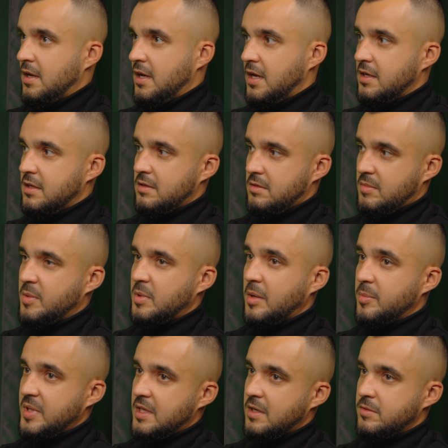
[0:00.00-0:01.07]
hej, mam
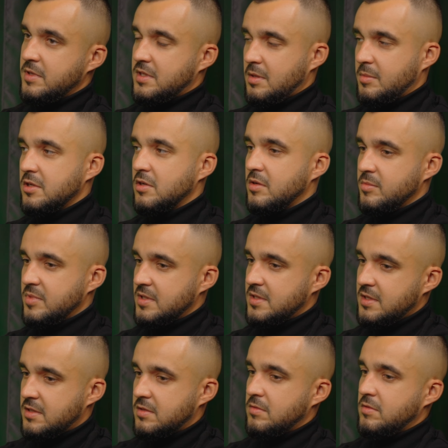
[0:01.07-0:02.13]
kapitał, jestem aniołem
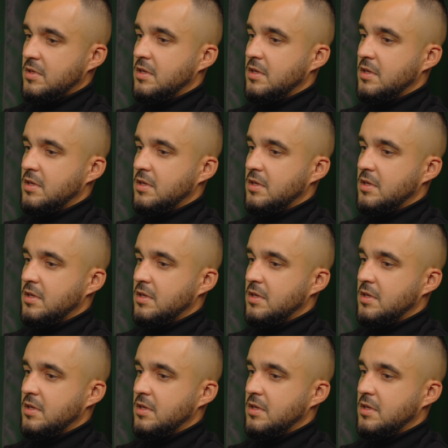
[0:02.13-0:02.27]
biznesu